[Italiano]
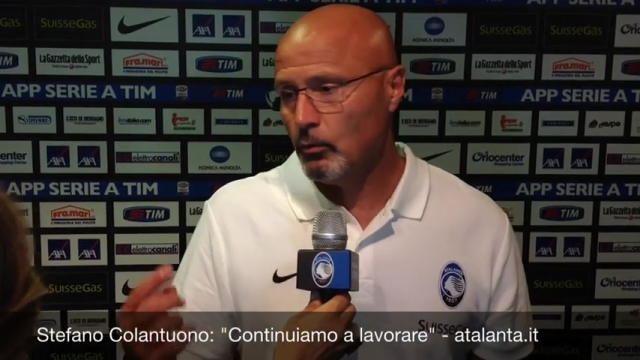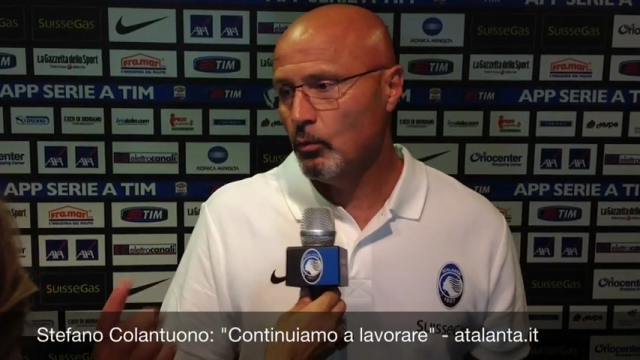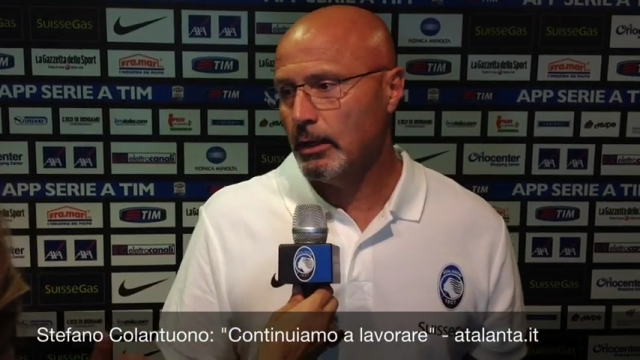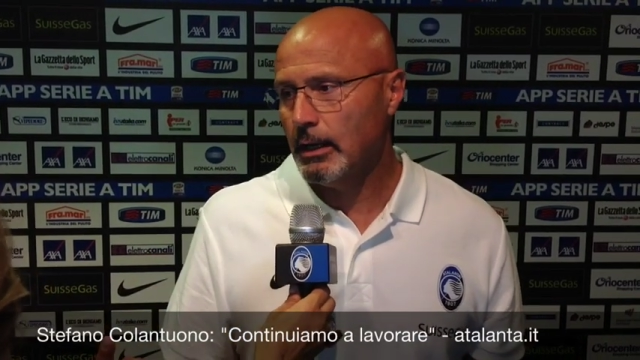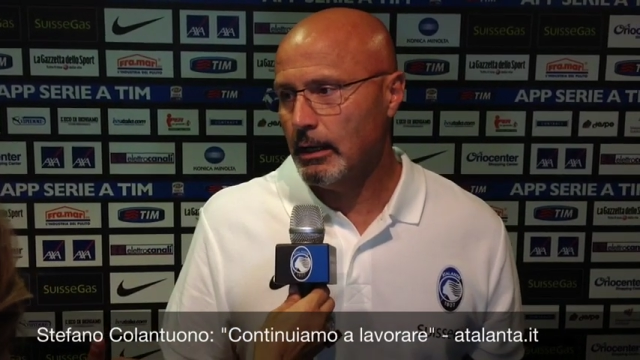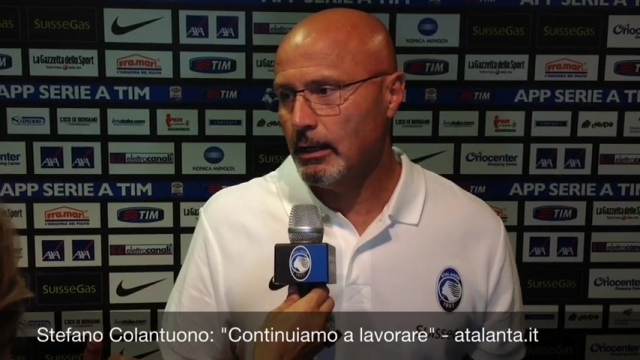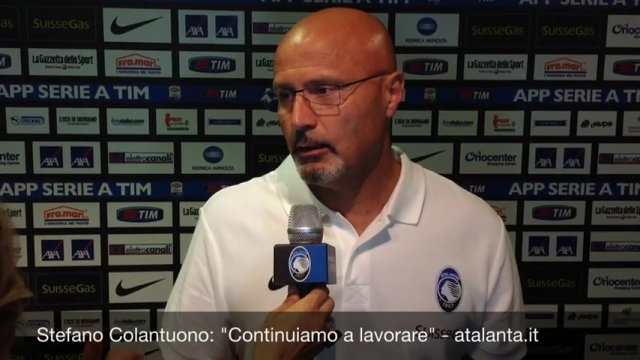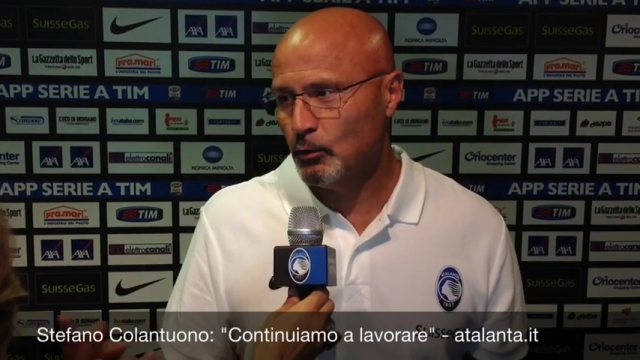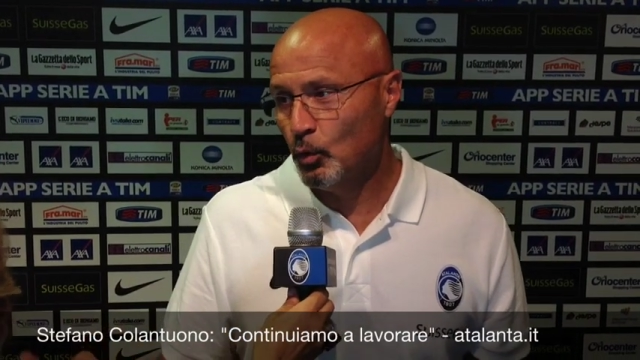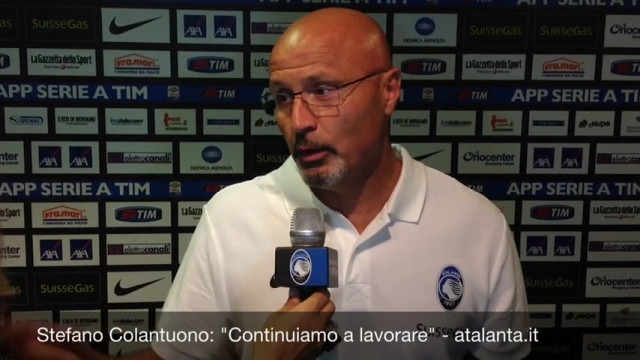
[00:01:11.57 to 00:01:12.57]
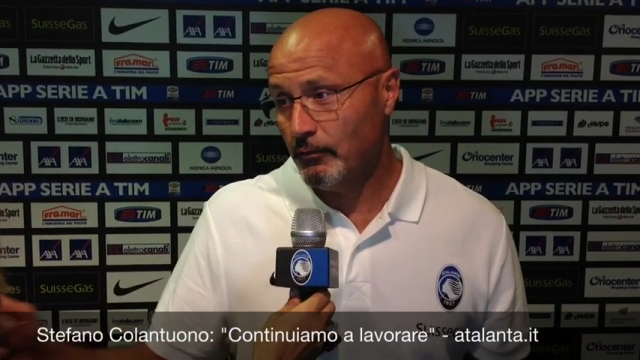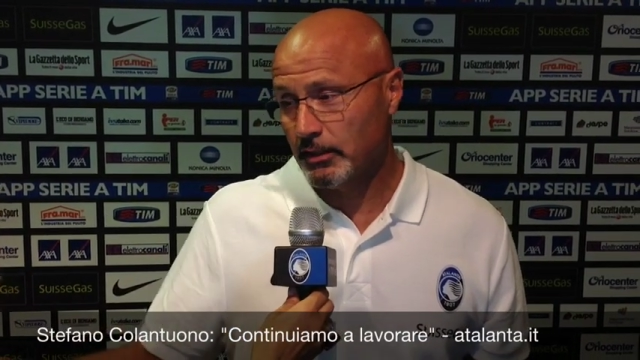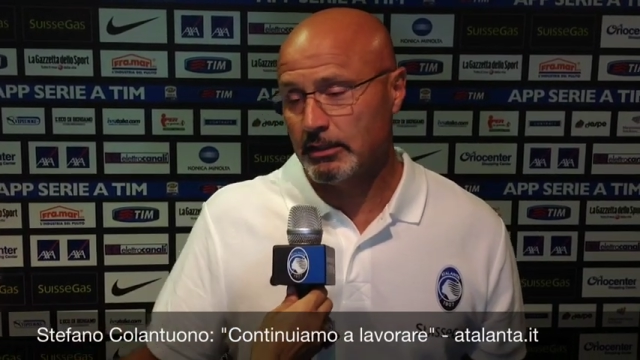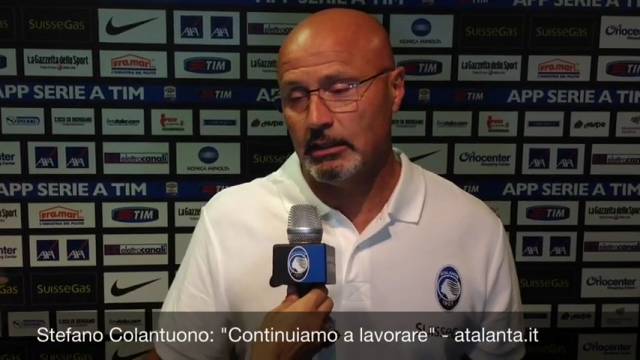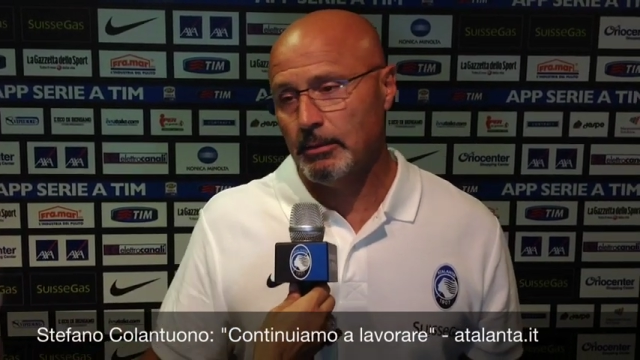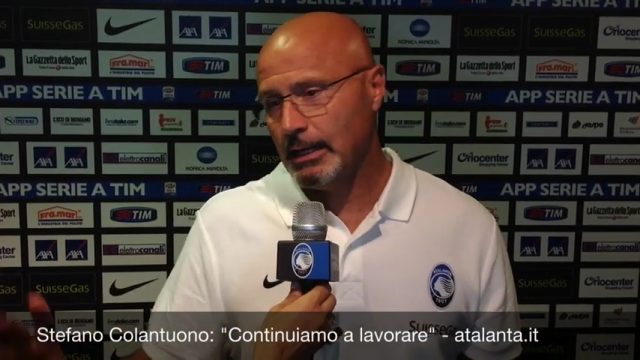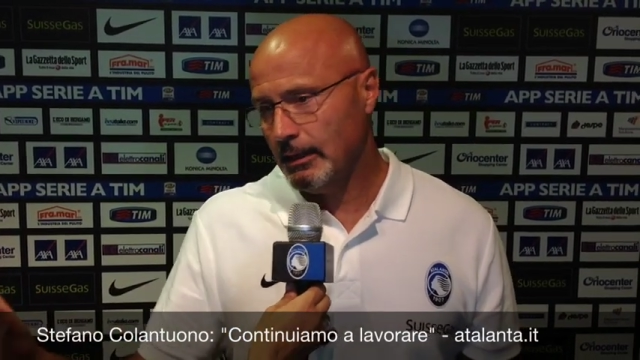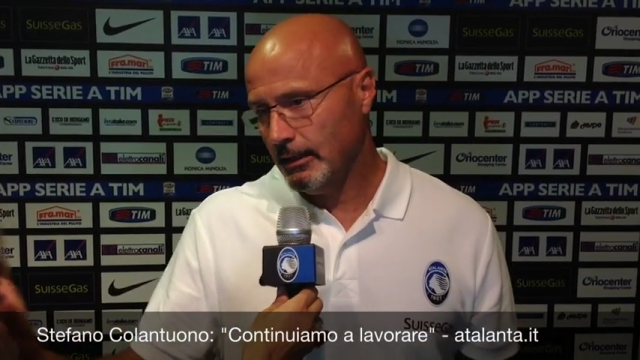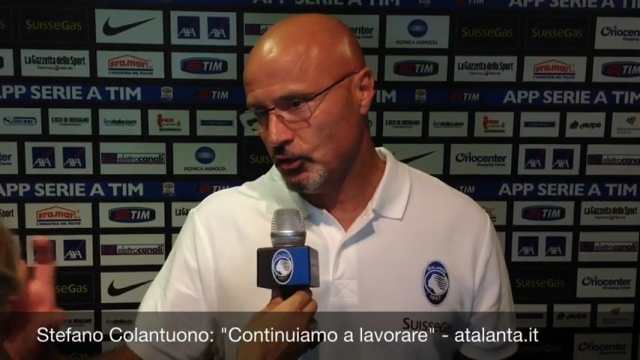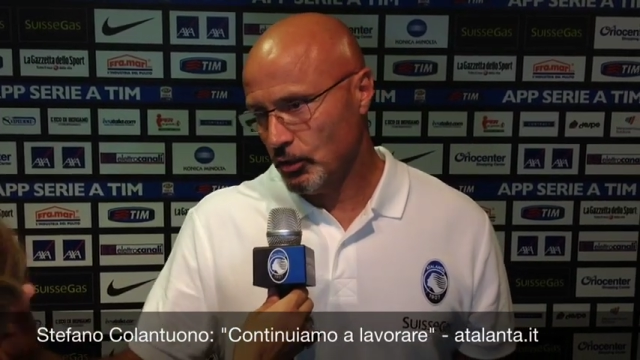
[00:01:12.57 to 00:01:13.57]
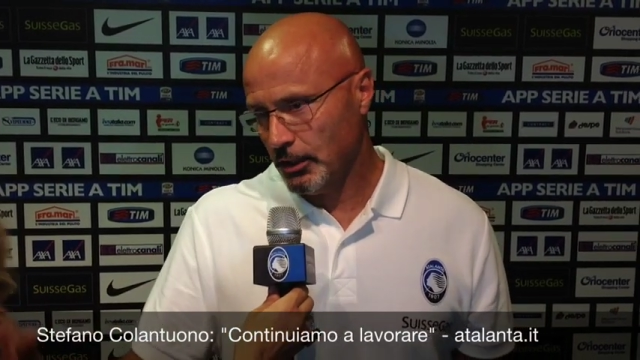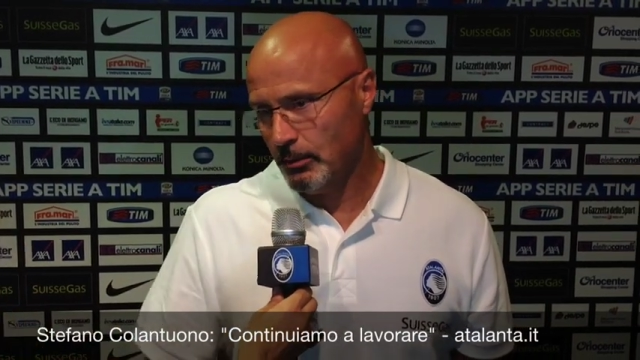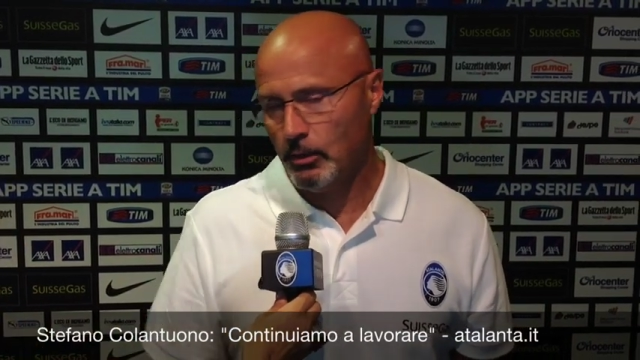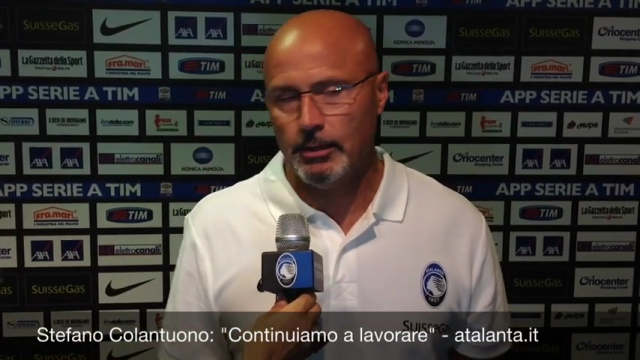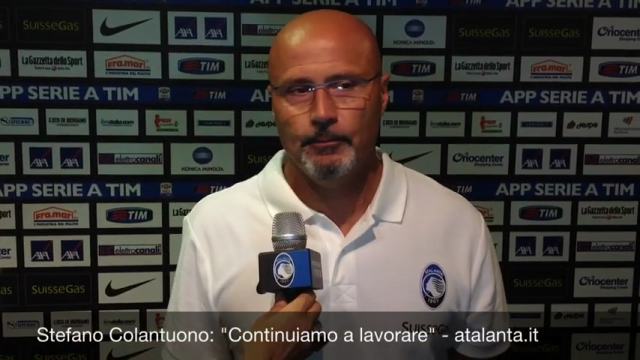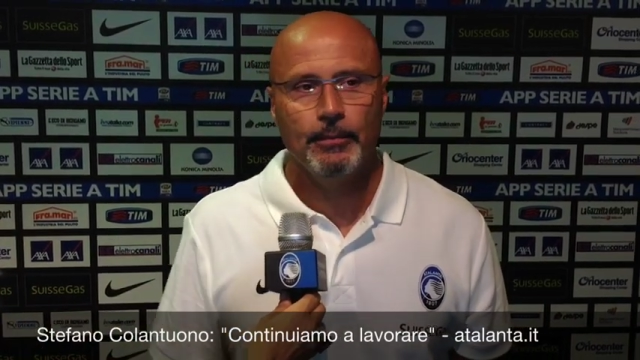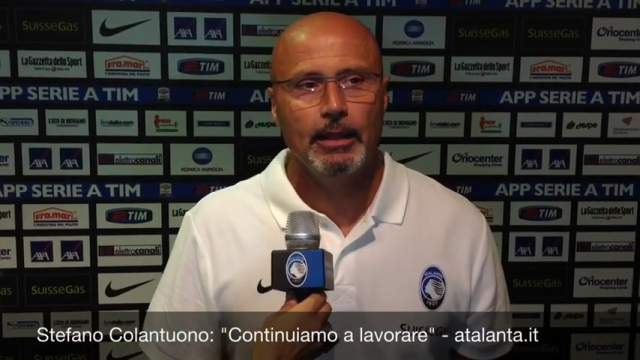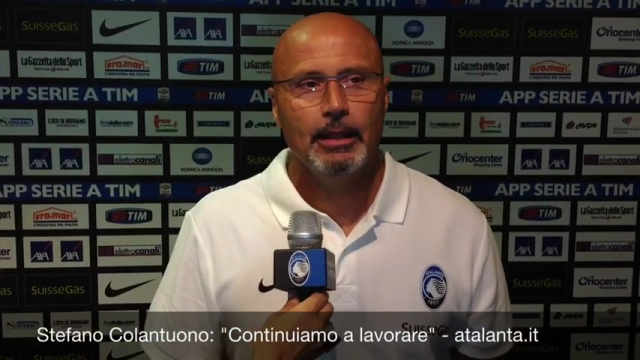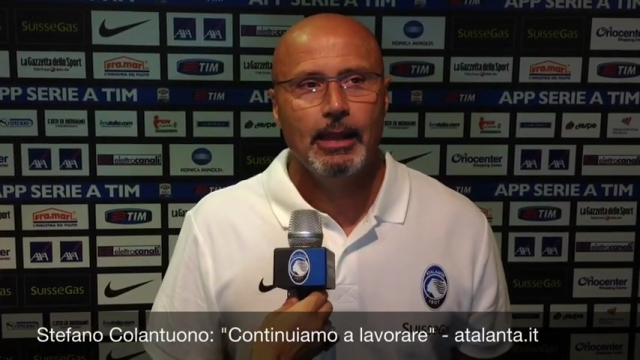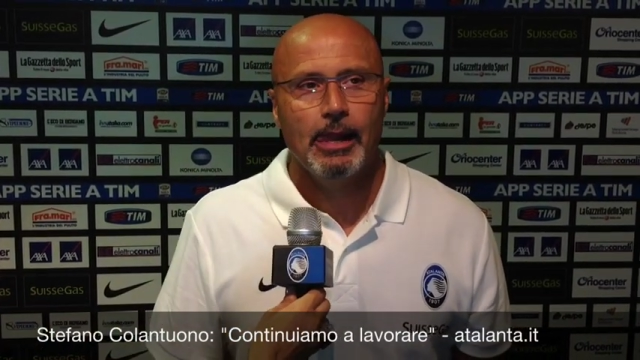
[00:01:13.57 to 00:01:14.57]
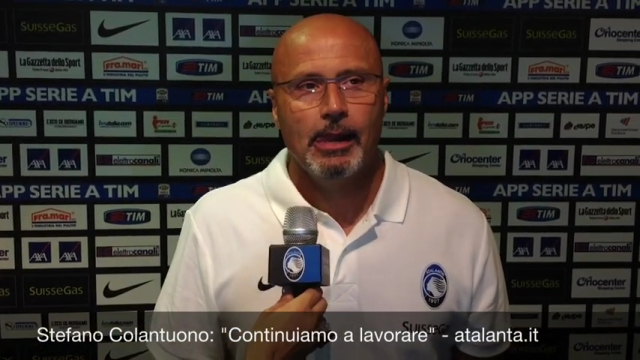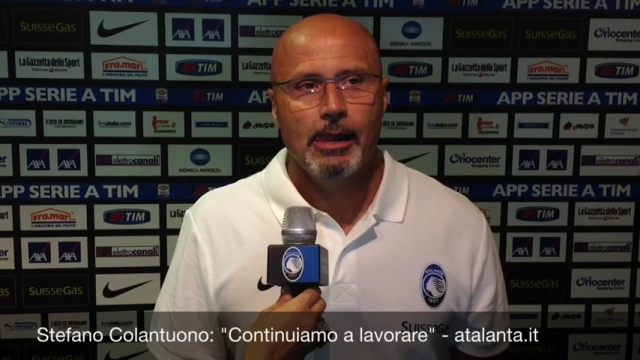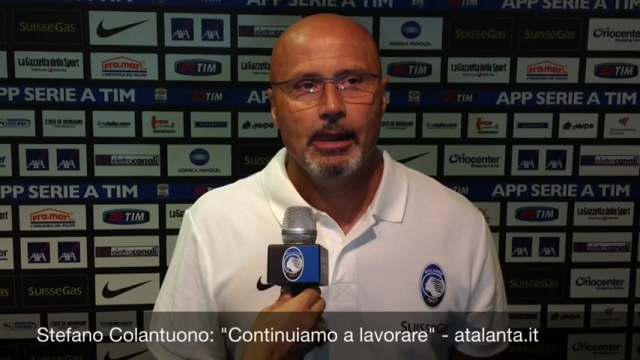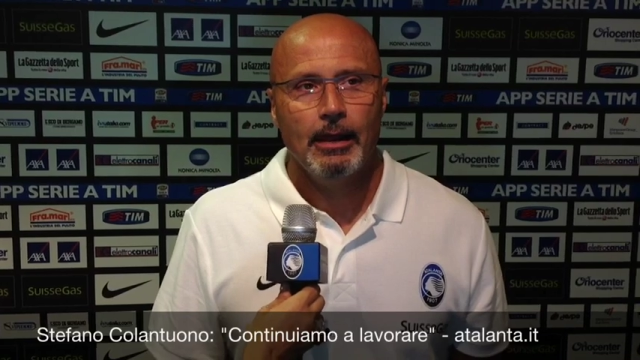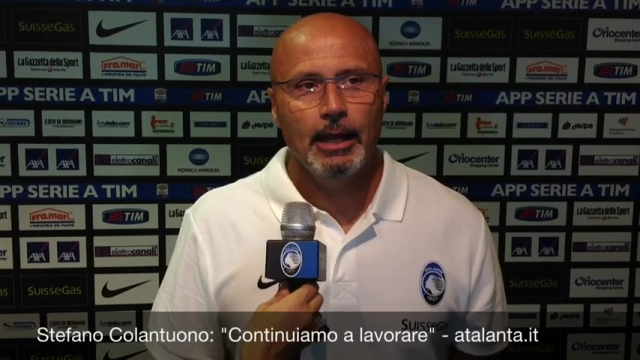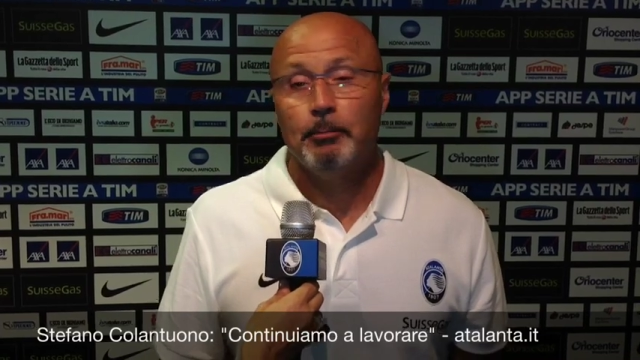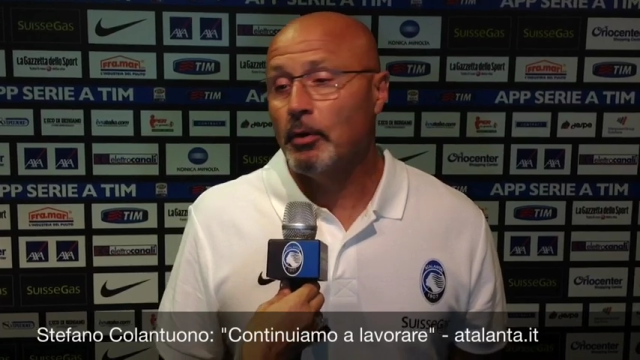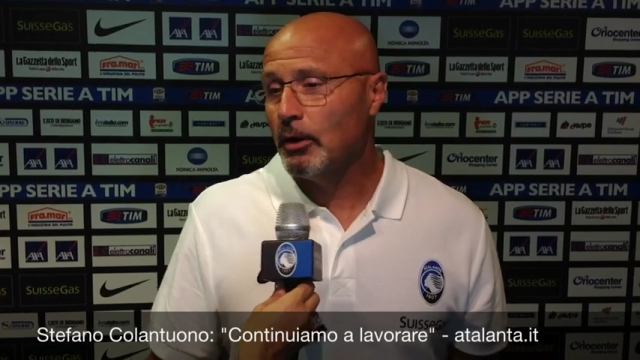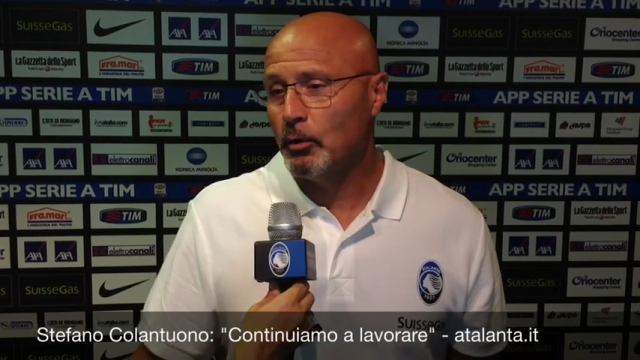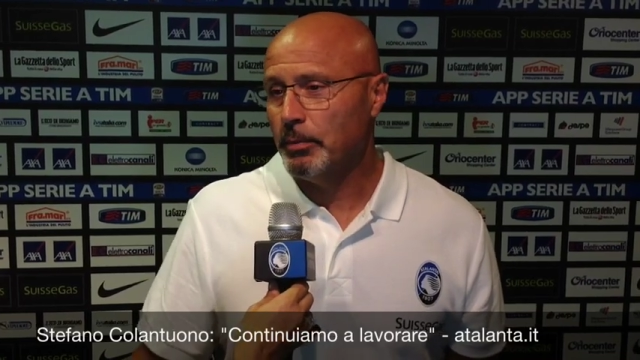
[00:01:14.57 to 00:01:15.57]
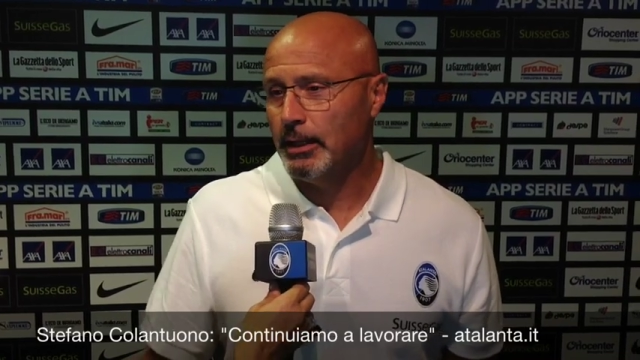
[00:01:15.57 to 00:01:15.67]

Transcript: una, due infrasettimanali che giocheremo eh, e poi la Coppa